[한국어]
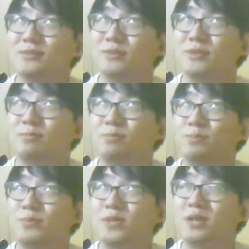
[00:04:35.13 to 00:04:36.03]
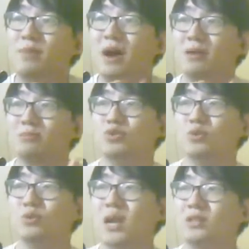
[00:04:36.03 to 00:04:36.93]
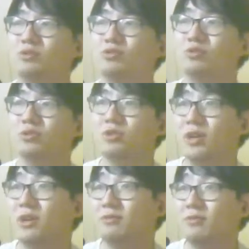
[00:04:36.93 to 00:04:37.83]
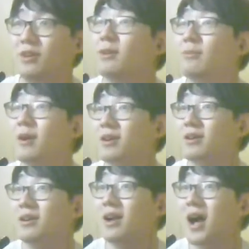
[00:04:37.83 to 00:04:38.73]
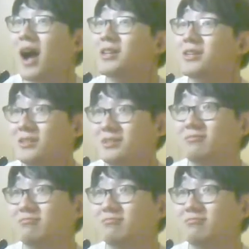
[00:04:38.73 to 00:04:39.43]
이제 그냥 마음속 한 구석에 되게 막 아리는